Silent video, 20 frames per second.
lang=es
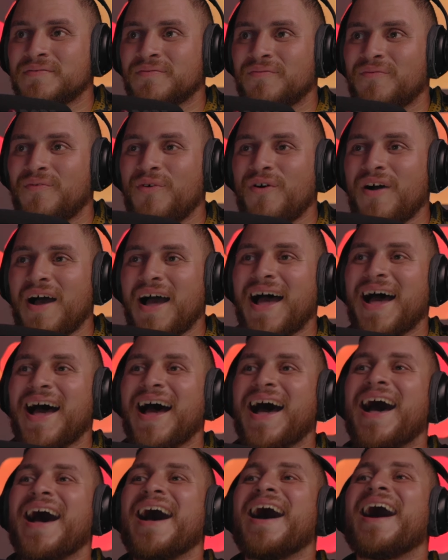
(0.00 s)
¡Wow!
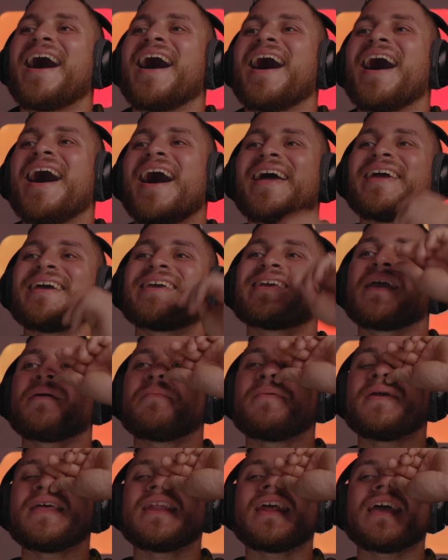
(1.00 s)
Es que
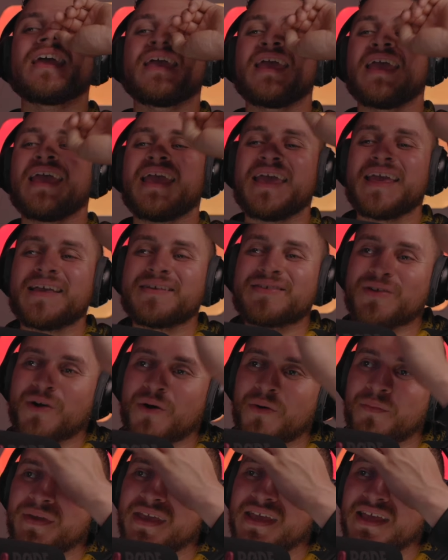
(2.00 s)
miren
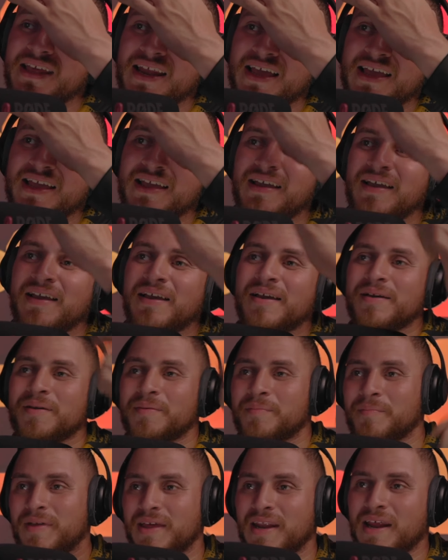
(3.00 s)
eso, miren.
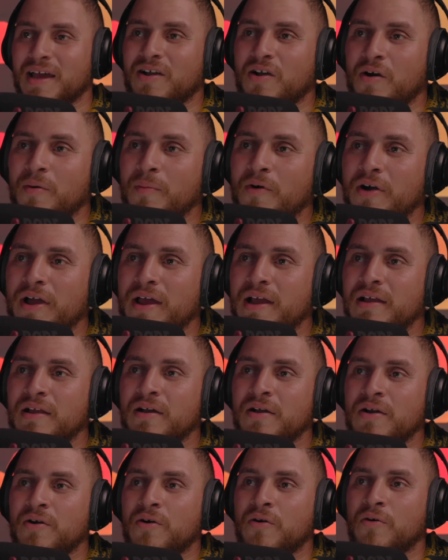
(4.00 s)
Miren cómo él
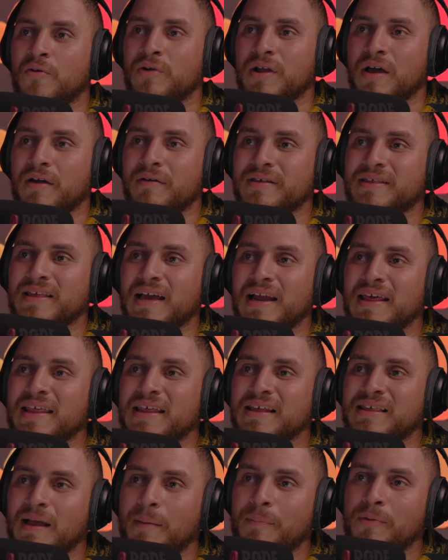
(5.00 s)
una vez sale de
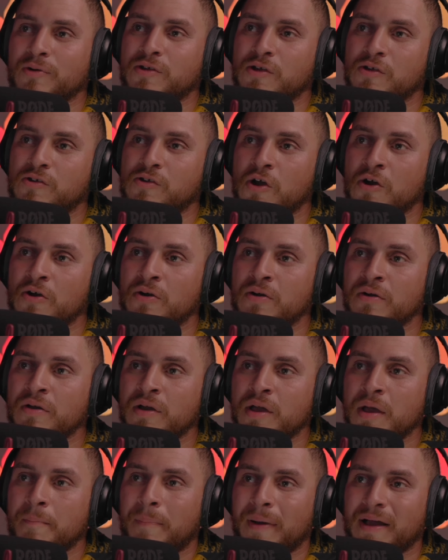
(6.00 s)
esa posición,
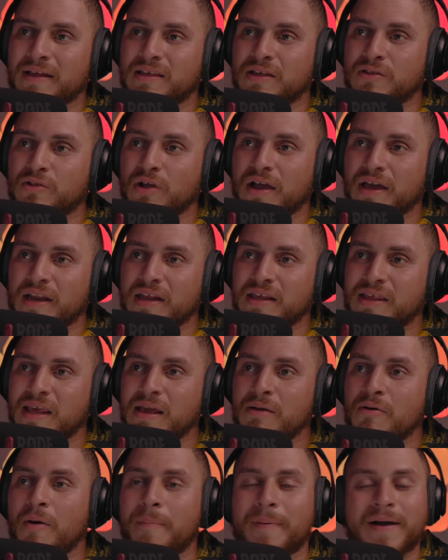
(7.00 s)
pasito
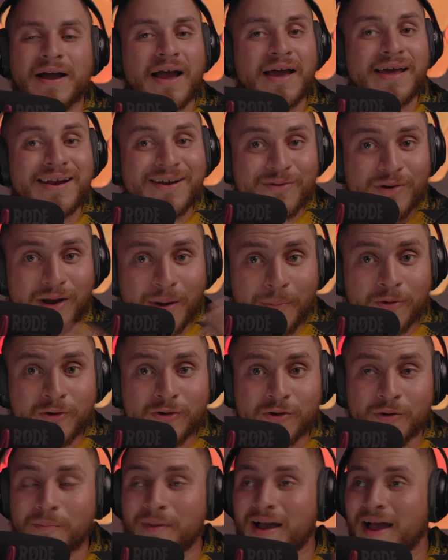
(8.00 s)
agresivo para caer en una
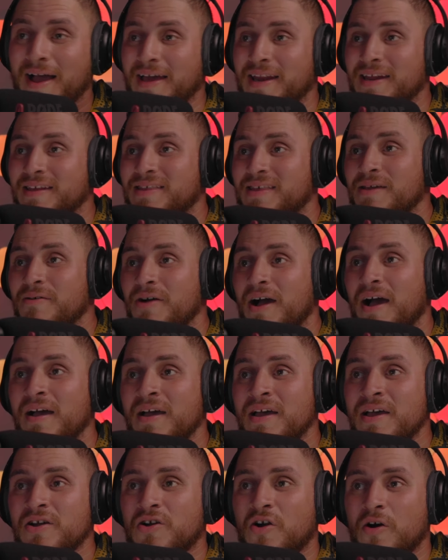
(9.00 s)
posición más agresiva,
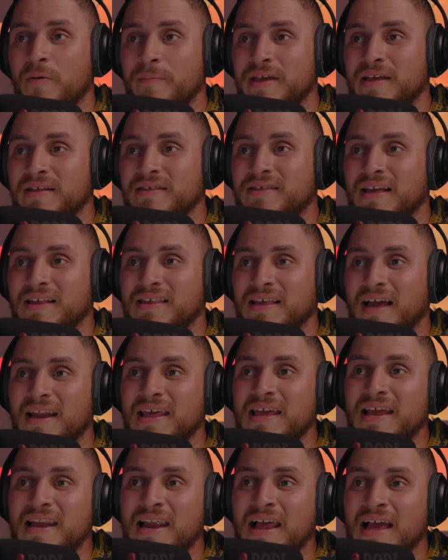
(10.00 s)
comienza a
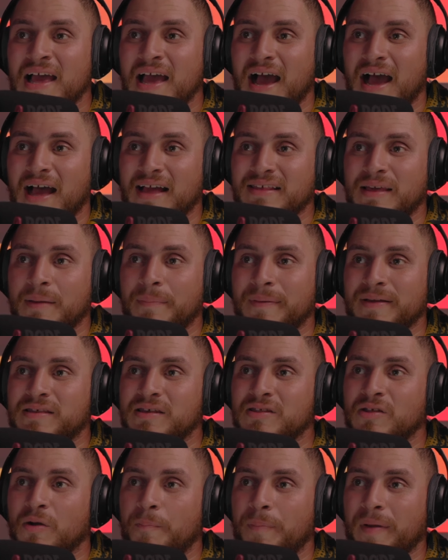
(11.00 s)
salir, hace
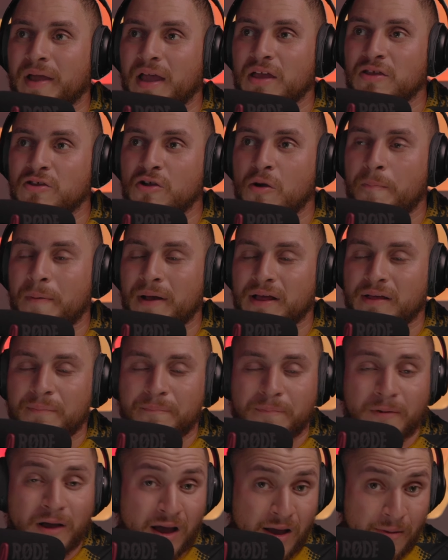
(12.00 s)
pasitos pequeños
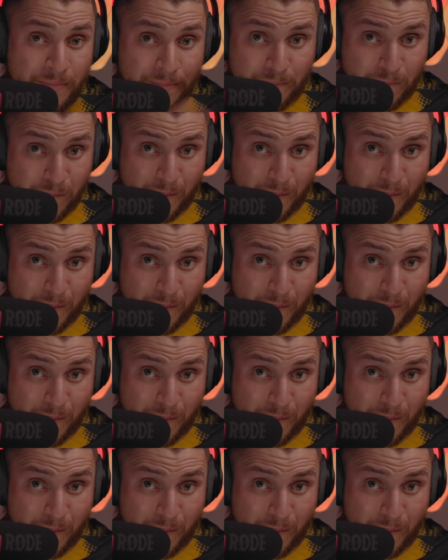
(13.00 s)
para